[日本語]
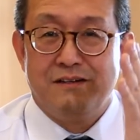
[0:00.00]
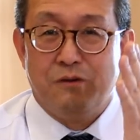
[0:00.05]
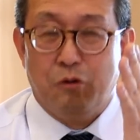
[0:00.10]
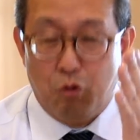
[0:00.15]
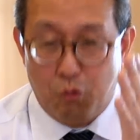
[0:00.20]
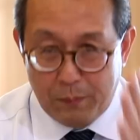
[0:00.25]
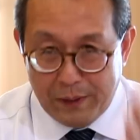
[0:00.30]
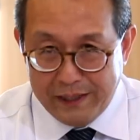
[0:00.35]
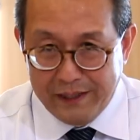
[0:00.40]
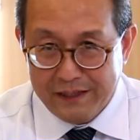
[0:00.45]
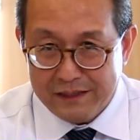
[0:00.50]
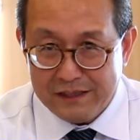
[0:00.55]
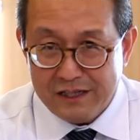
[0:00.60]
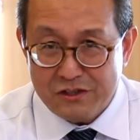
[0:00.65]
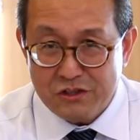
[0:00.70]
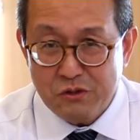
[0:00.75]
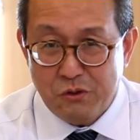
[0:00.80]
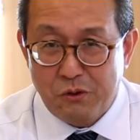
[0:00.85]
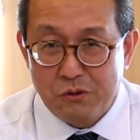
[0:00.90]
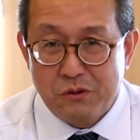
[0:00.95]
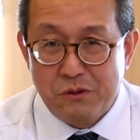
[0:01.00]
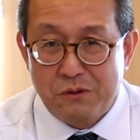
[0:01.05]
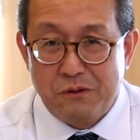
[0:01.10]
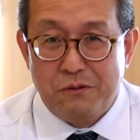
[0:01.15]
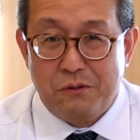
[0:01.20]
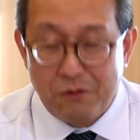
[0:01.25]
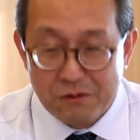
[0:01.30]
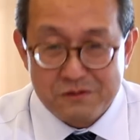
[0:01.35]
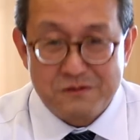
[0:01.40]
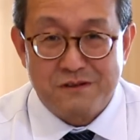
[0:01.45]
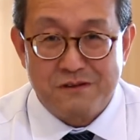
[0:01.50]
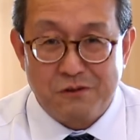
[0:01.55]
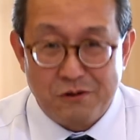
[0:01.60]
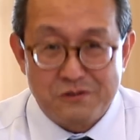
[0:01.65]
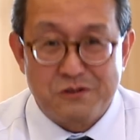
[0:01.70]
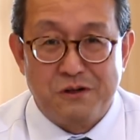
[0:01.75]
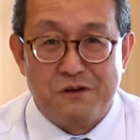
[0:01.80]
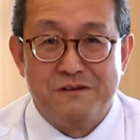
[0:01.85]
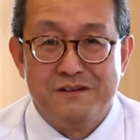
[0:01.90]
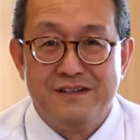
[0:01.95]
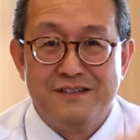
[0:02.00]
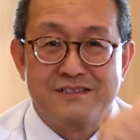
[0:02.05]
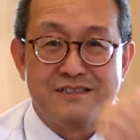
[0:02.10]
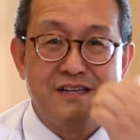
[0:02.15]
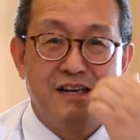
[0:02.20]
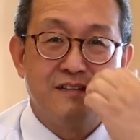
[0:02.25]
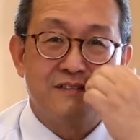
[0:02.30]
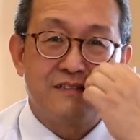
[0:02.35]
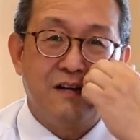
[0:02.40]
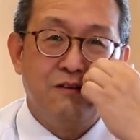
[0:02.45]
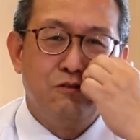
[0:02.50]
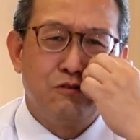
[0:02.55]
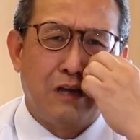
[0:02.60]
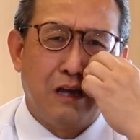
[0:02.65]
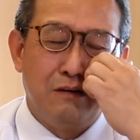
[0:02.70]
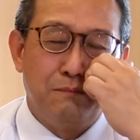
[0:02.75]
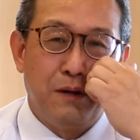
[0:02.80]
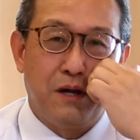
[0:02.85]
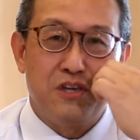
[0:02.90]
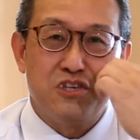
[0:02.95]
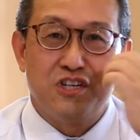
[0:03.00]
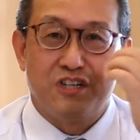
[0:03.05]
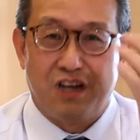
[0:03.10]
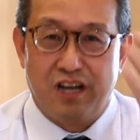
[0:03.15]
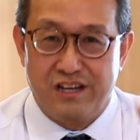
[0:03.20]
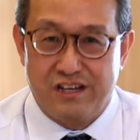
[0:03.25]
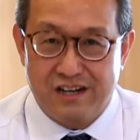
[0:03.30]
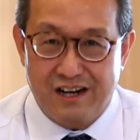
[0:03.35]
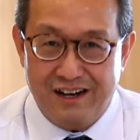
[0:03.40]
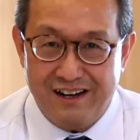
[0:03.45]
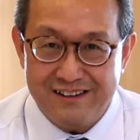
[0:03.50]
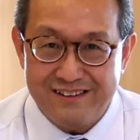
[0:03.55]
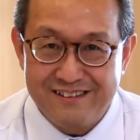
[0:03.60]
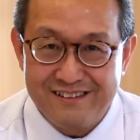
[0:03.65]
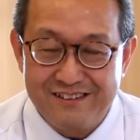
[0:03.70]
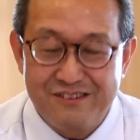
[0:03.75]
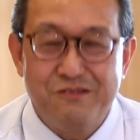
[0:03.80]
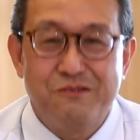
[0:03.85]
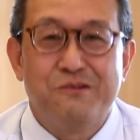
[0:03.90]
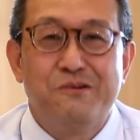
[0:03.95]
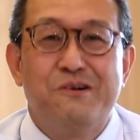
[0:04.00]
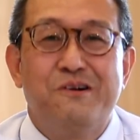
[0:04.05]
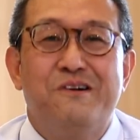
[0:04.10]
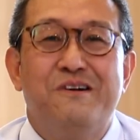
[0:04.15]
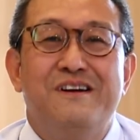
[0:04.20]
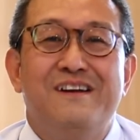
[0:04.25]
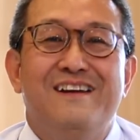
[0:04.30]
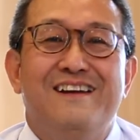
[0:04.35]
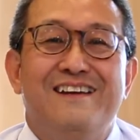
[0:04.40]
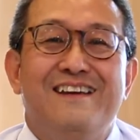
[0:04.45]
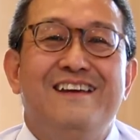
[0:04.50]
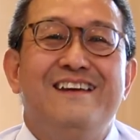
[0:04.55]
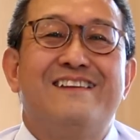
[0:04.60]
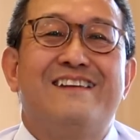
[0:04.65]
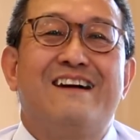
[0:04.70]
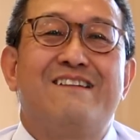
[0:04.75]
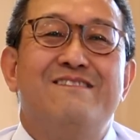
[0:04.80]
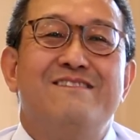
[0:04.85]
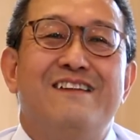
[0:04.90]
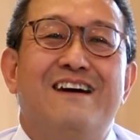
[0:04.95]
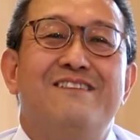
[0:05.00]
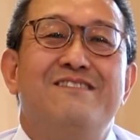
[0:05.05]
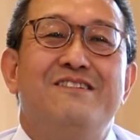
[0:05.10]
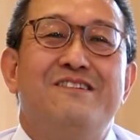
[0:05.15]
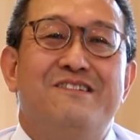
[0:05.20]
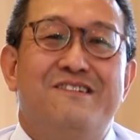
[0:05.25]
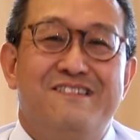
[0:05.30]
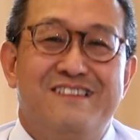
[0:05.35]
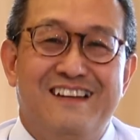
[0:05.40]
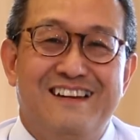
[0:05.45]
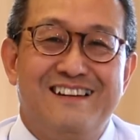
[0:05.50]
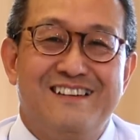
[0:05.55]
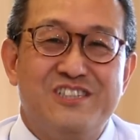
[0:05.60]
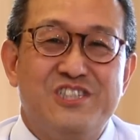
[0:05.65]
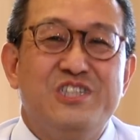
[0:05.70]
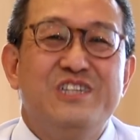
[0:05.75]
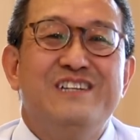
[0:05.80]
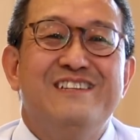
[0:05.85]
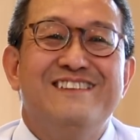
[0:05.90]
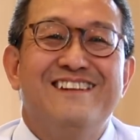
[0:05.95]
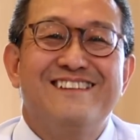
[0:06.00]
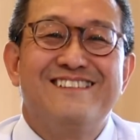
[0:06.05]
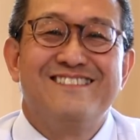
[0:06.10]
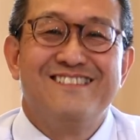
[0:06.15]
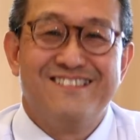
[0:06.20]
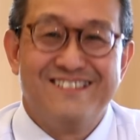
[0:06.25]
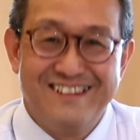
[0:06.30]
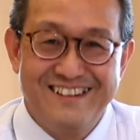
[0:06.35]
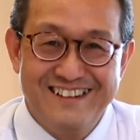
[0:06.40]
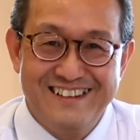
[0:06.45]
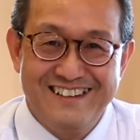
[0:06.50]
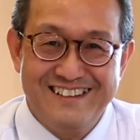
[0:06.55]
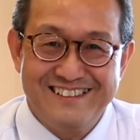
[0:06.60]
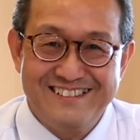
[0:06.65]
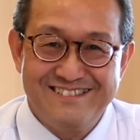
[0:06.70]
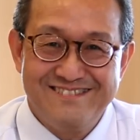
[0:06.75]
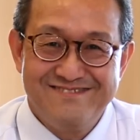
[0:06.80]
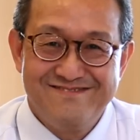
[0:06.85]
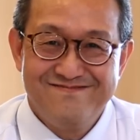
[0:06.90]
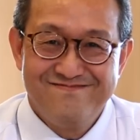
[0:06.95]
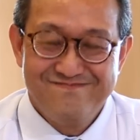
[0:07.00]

お前たちほどこそ制裁を受けるべきじゃないかとこう言いたくなるようなシーンですよね。